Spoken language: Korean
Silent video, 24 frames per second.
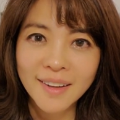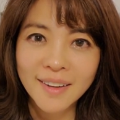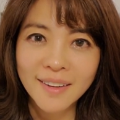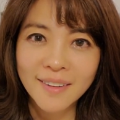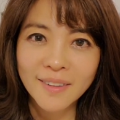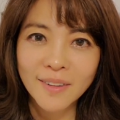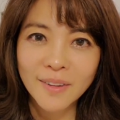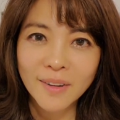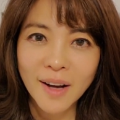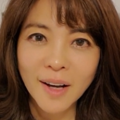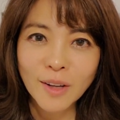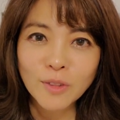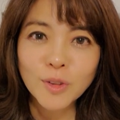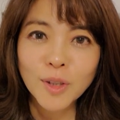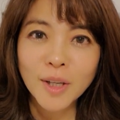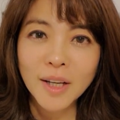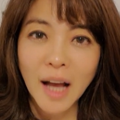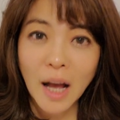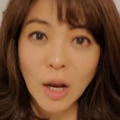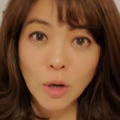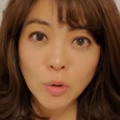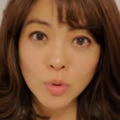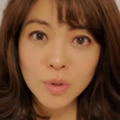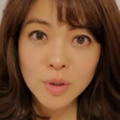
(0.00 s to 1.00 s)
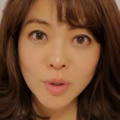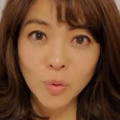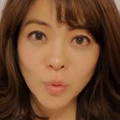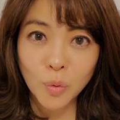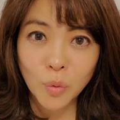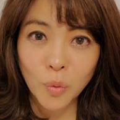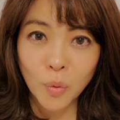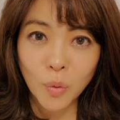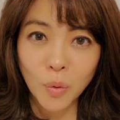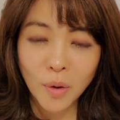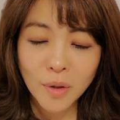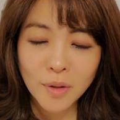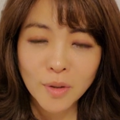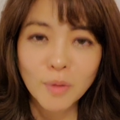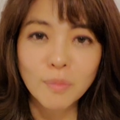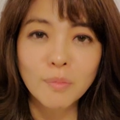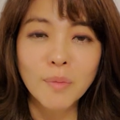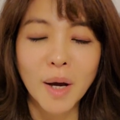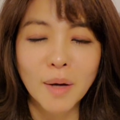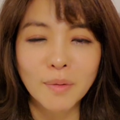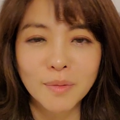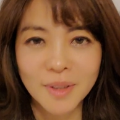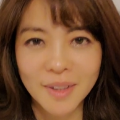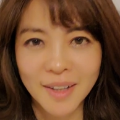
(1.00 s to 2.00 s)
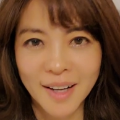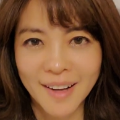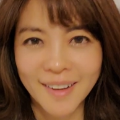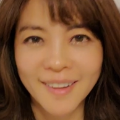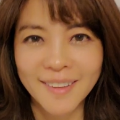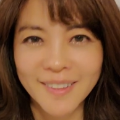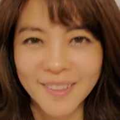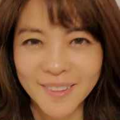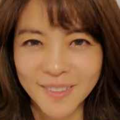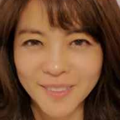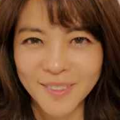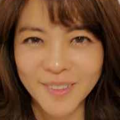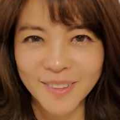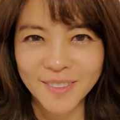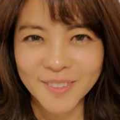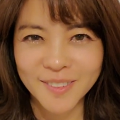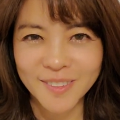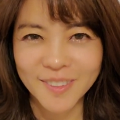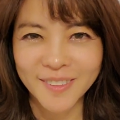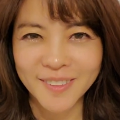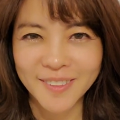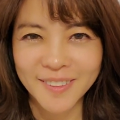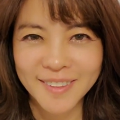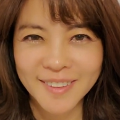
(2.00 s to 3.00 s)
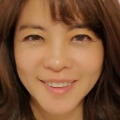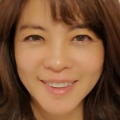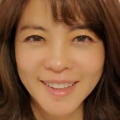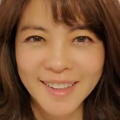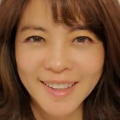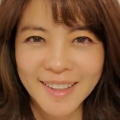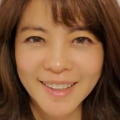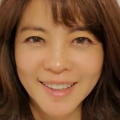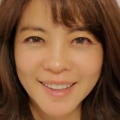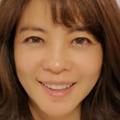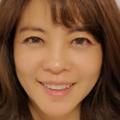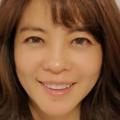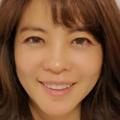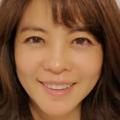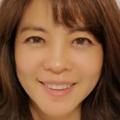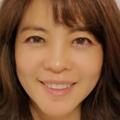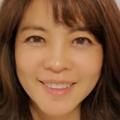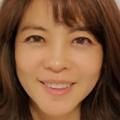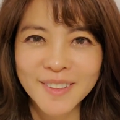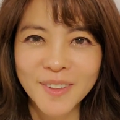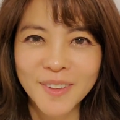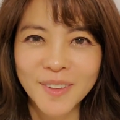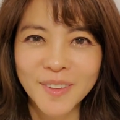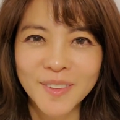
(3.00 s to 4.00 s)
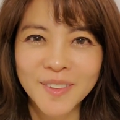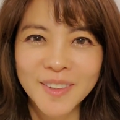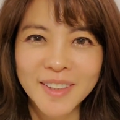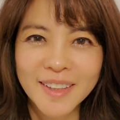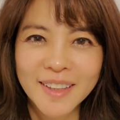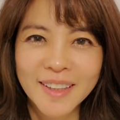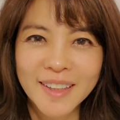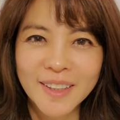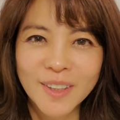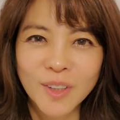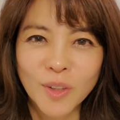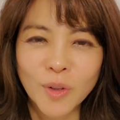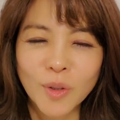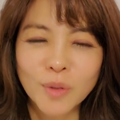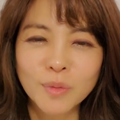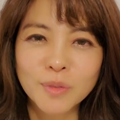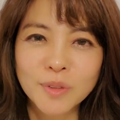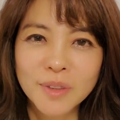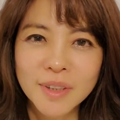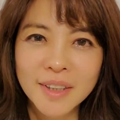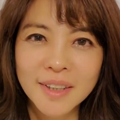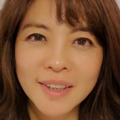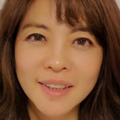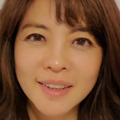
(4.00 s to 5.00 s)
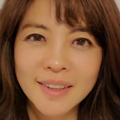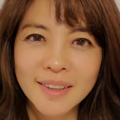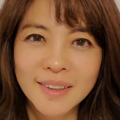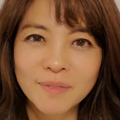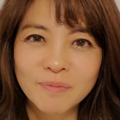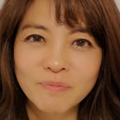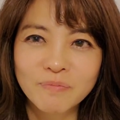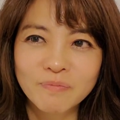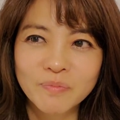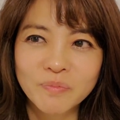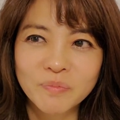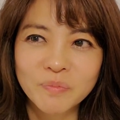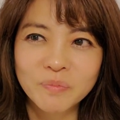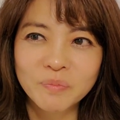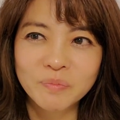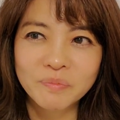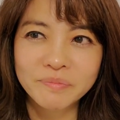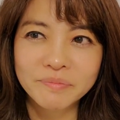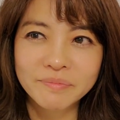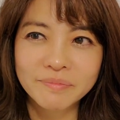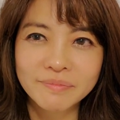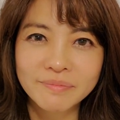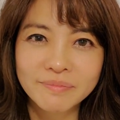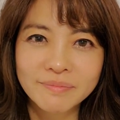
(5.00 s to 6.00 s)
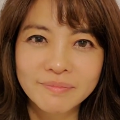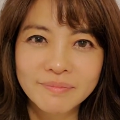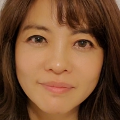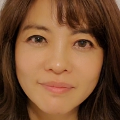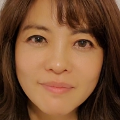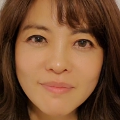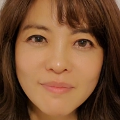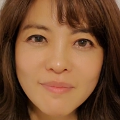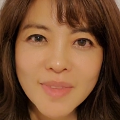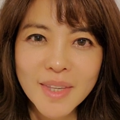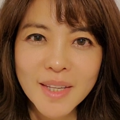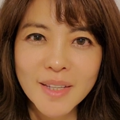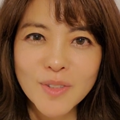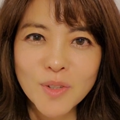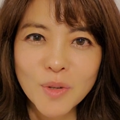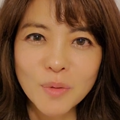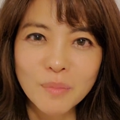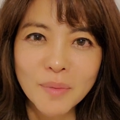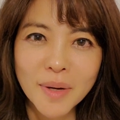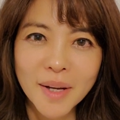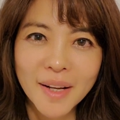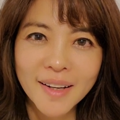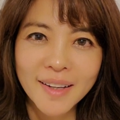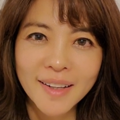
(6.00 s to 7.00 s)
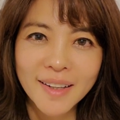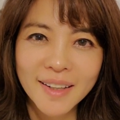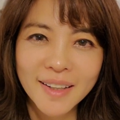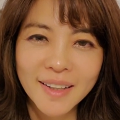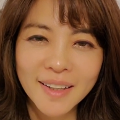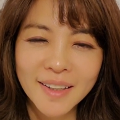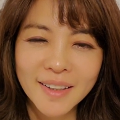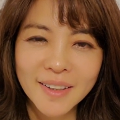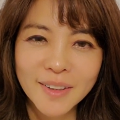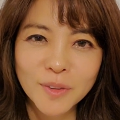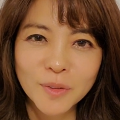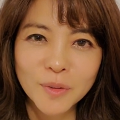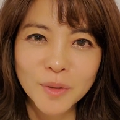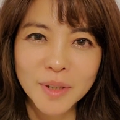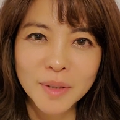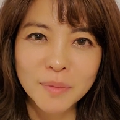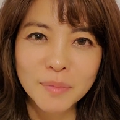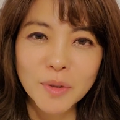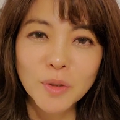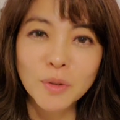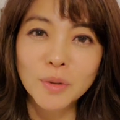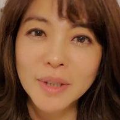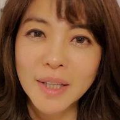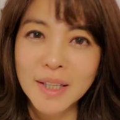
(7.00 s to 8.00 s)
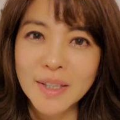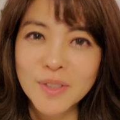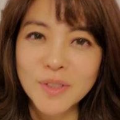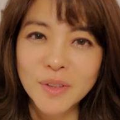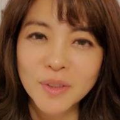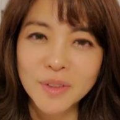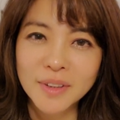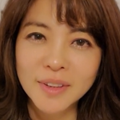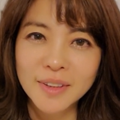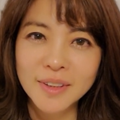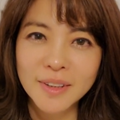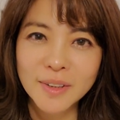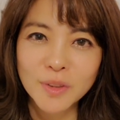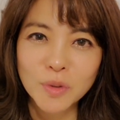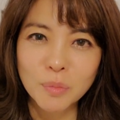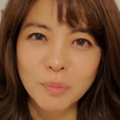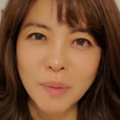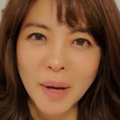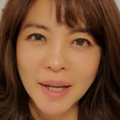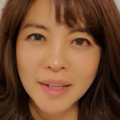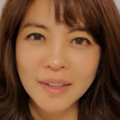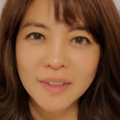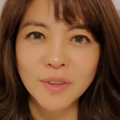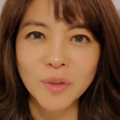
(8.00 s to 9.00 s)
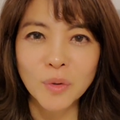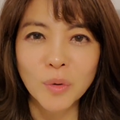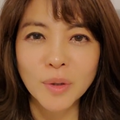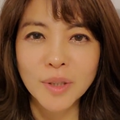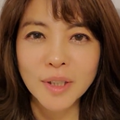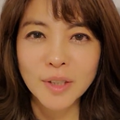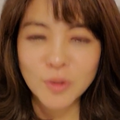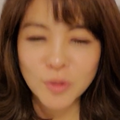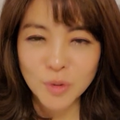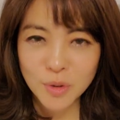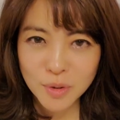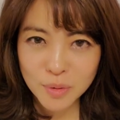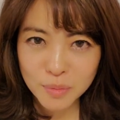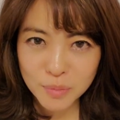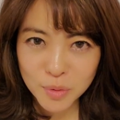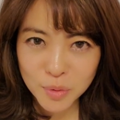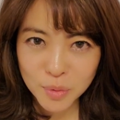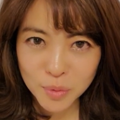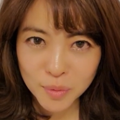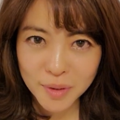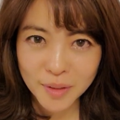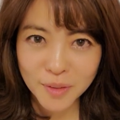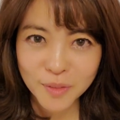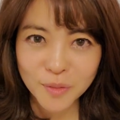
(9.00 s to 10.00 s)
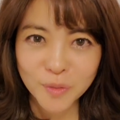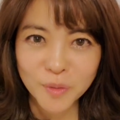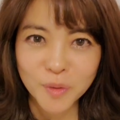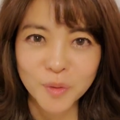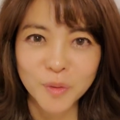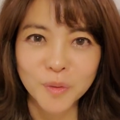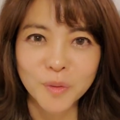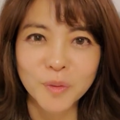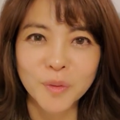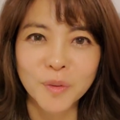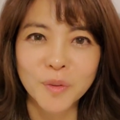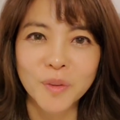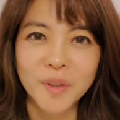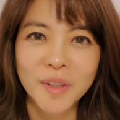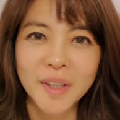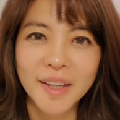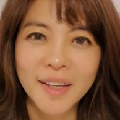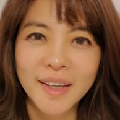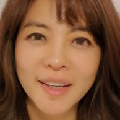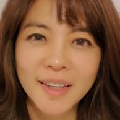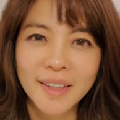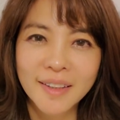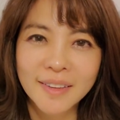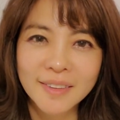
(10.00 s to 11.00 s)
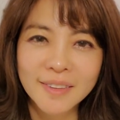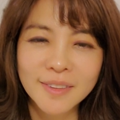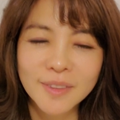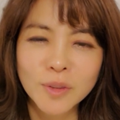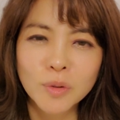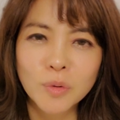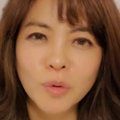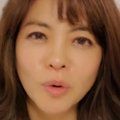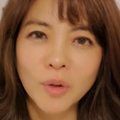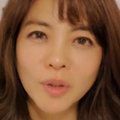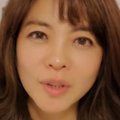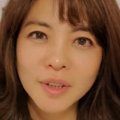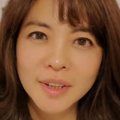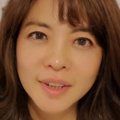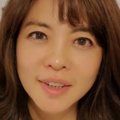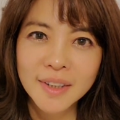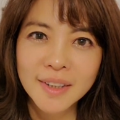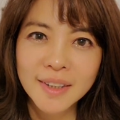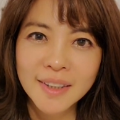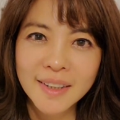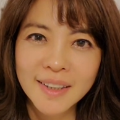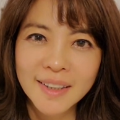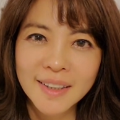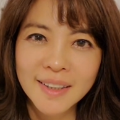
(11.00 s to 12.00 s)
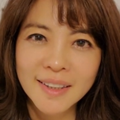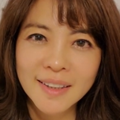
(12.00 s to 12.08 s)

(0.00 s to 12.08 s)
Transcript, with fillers: 어, 한국에 가고 싶고 이런 마음을 갖게 되더라고요. 그래서 여러분이 음, 정말 우리 미국 댄서들을 좀 많이 응원해 주셨으면 좋겠고 그 응원이